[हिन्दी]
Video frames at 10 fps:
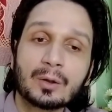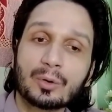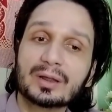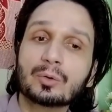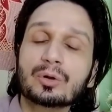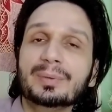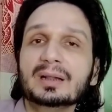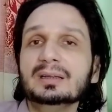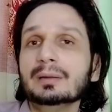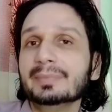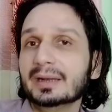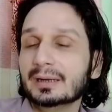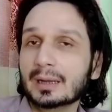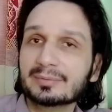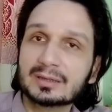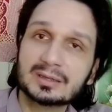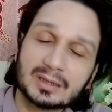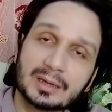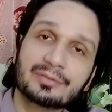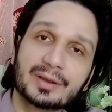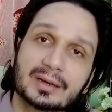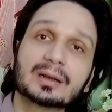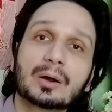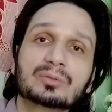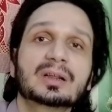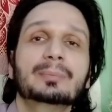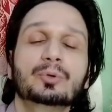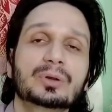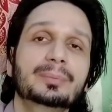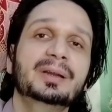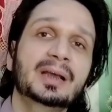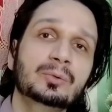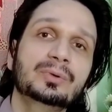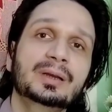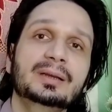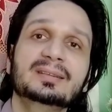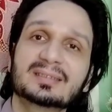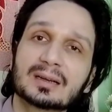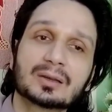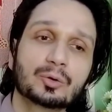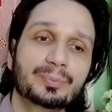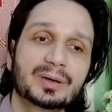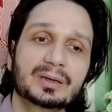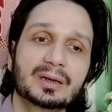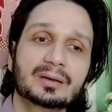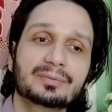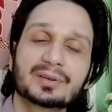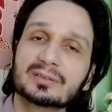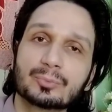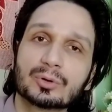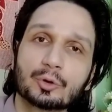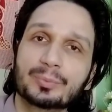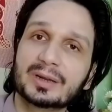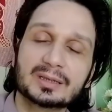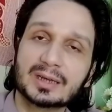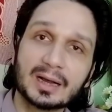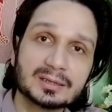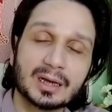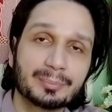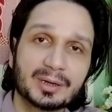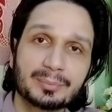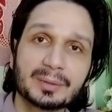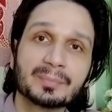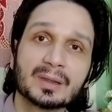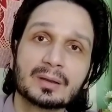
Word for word: और एक और बात यार मेरे नाम से जितने फेक अकाउंट्स आप लोगों ने बनाए हुए हैं इंस्टा के ऊपर या फेसबुक के ऊपर या जहाँ जहाँ पर भी